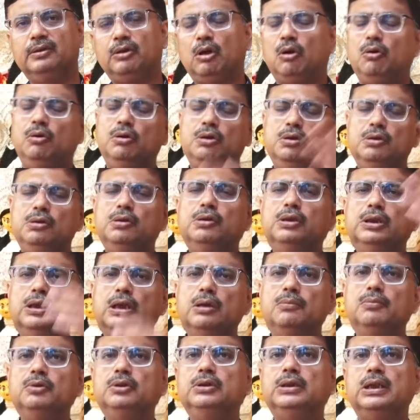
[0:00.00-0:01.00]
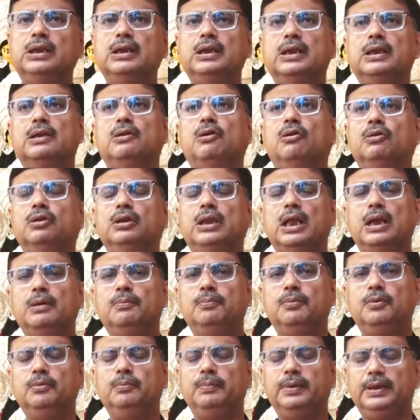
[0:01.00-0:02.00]
তখন হয়তো তৃণমূল তাদের গদ্দার
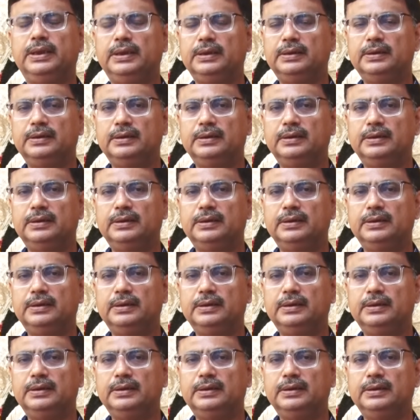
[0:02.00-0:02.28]
বলবে